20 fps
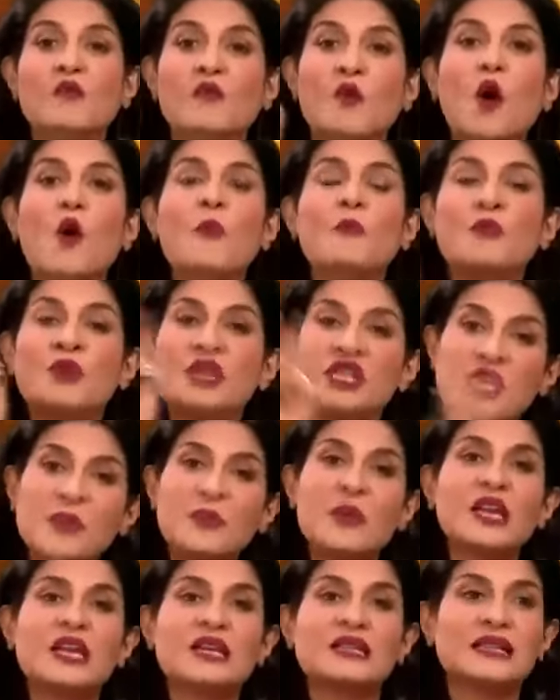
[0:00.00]
वो
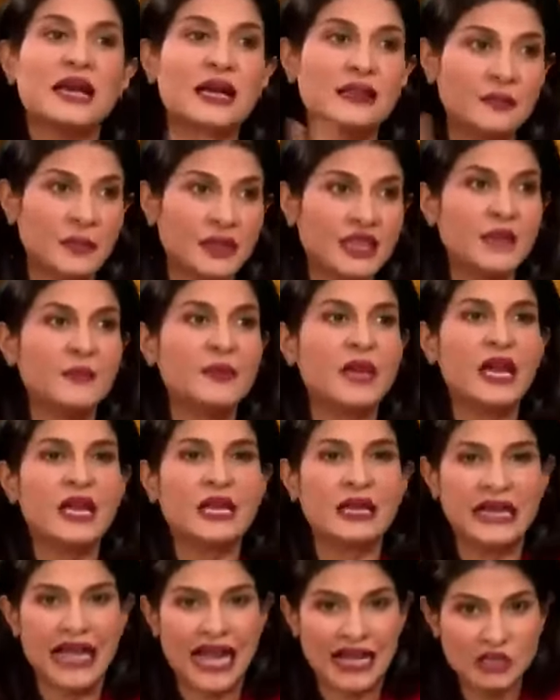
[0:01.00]
बीजेपी के साथ मतलब ये
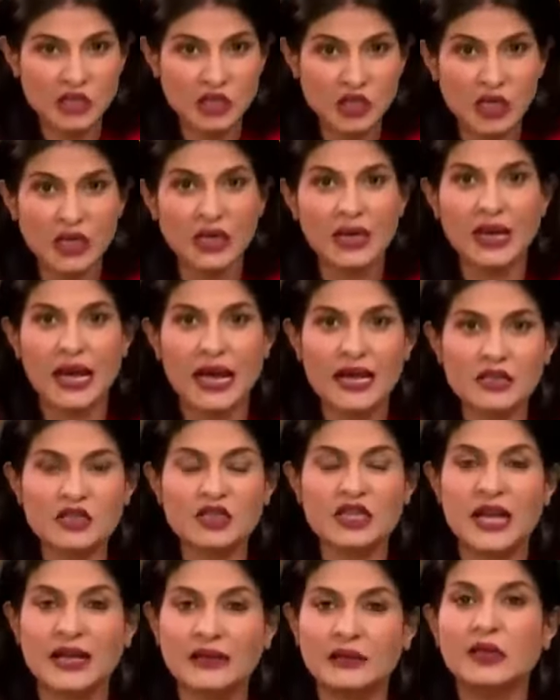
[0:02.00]
एक नेचुरल
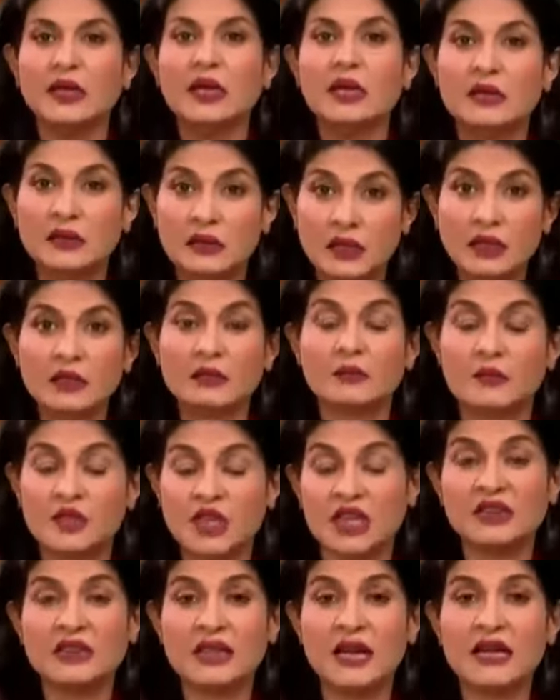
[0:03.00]
अलायंस शायद
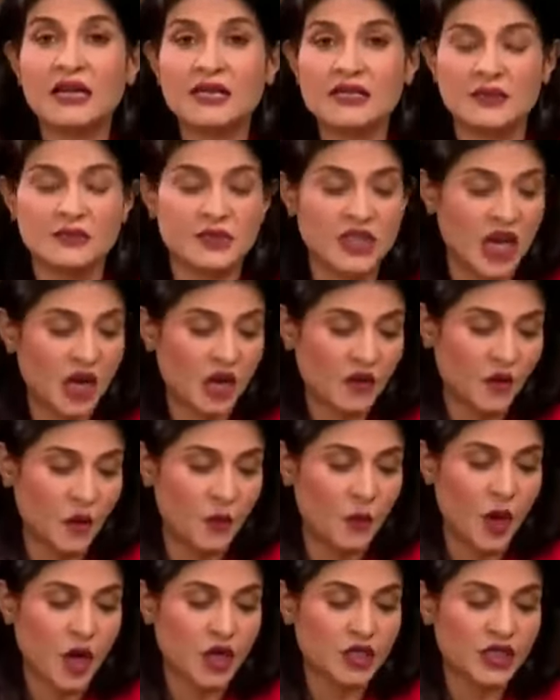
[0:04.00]
जनता ने समझा और वो
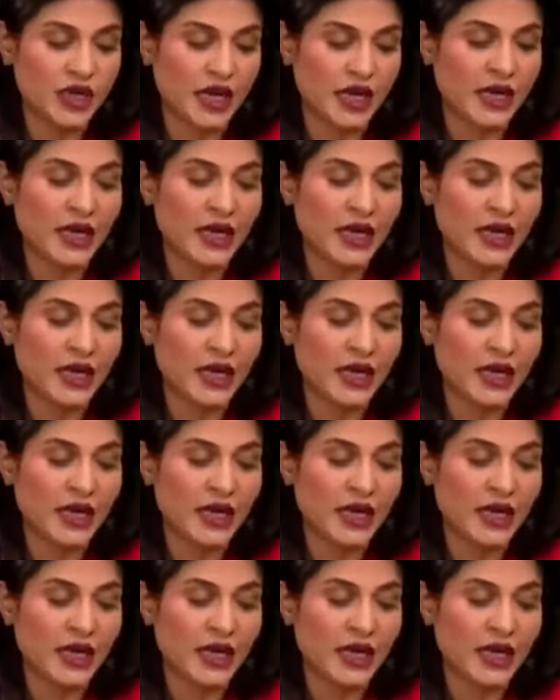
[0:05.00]
पहुंच गए